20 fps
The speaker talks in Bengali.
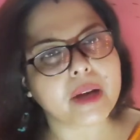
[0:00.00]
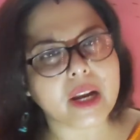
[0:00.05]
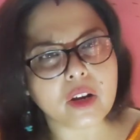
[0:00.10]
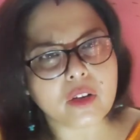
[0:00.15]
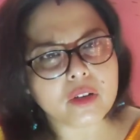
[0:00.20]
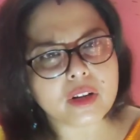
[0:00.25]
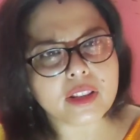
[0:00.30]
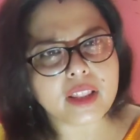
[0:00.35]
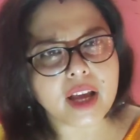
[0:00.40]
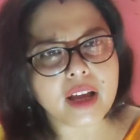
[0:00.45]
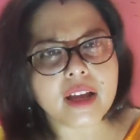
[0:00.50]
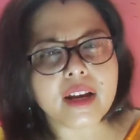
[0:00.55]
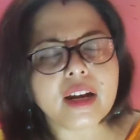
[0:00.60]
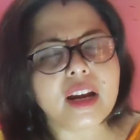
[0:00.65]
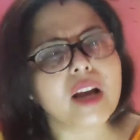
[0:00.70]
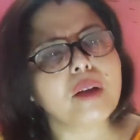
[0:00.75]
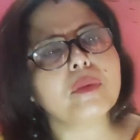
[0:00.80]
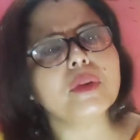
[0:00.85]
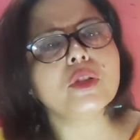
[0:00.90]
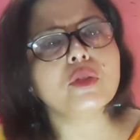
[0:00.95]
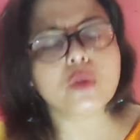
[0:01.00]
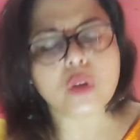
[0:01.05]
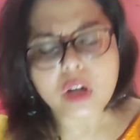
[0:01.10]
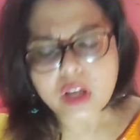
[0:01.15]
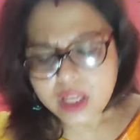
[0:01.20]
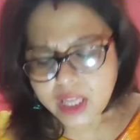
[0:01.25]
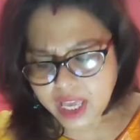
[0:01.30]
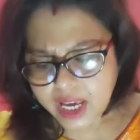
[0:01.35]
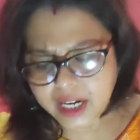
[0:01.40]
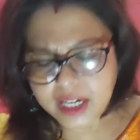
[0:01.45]
ভালো করে দেখেন না আপনি তো
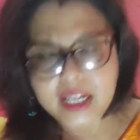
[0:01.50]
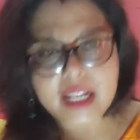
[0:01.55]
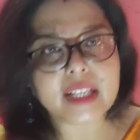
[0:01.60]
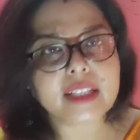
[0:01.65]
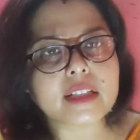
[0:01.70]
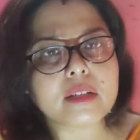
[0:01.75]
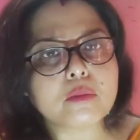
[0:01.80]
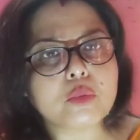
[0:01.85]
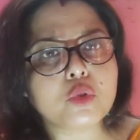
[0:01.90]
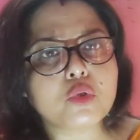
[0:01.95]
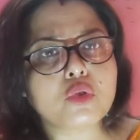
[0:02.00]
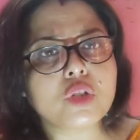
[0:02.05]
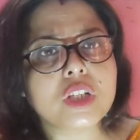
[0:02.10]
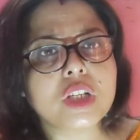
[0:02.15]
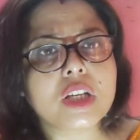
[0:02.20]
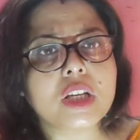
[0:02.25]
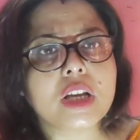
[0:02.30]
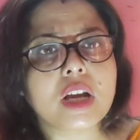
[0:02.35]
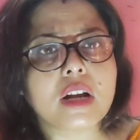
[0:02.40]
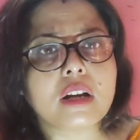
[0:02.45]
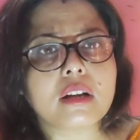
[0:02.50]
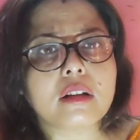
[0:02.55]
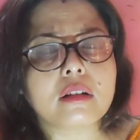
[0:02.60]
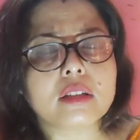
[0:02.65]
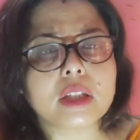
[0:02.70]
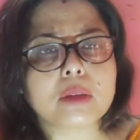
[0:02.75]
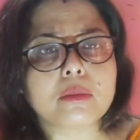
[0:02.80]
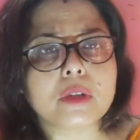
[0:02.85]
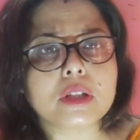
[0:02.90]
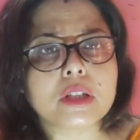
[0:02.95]
এখানে লিখছেন প্রচুর শিক্ষার
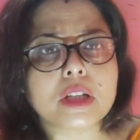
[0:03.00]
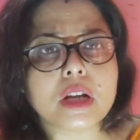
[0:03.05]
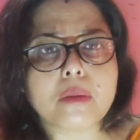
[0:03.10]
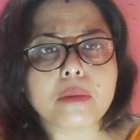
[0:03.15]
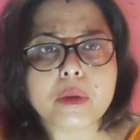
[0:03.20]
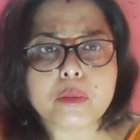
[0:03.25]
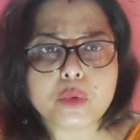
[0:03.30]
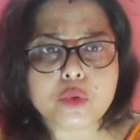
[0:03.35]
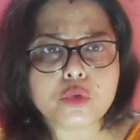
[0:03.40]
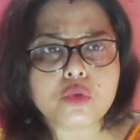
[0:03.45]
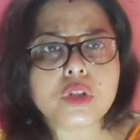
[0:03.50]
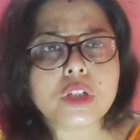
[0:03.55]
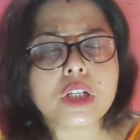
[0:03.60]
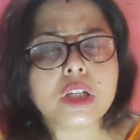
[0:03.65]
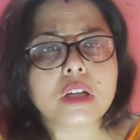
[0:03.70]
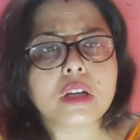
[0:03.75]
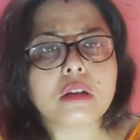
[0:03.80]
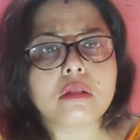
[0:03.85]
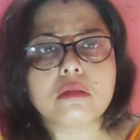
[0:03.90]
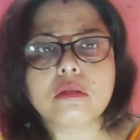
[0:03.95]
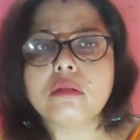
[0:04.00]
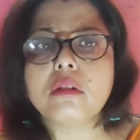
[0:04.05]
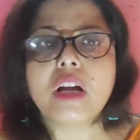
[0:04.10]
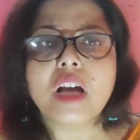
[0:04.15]
কথা বলছেন আপনি প্রচুর শিক্ষিত